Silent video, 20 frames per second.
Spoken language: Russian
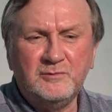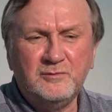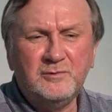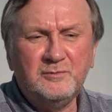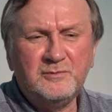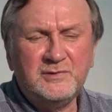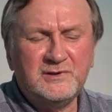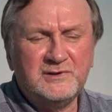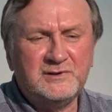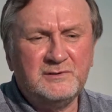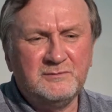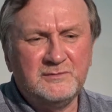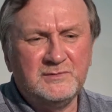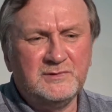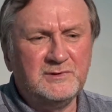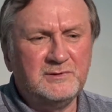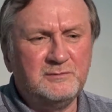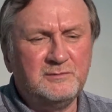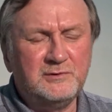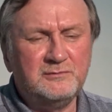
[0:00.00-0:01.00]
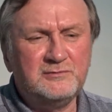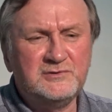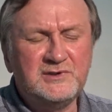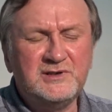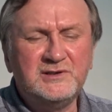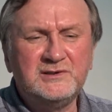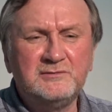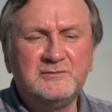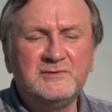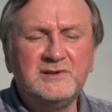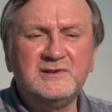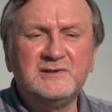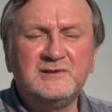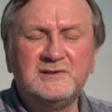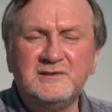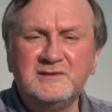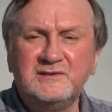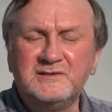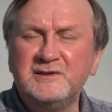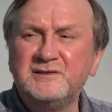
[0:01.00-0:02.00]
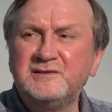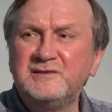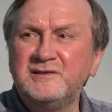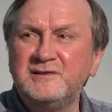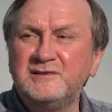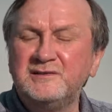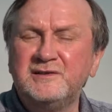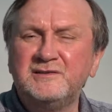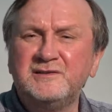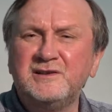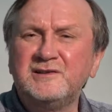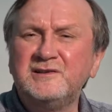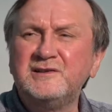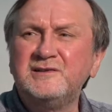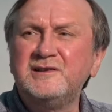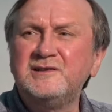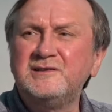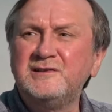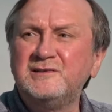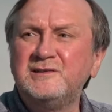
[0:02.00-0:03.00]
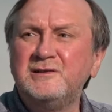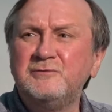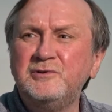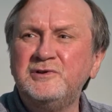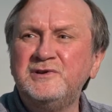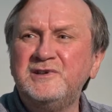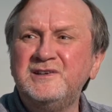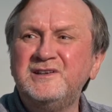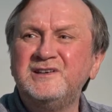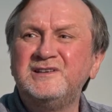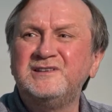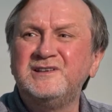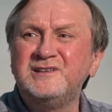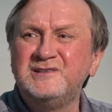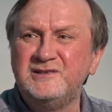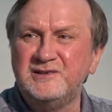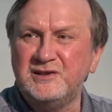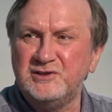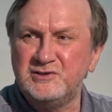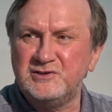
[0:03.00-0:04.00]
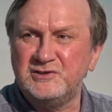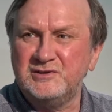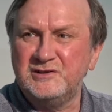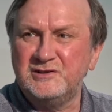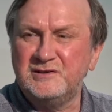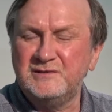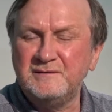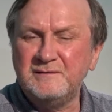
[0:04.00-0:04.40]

образом, получается у нас стандартизация довольно неоднозначная.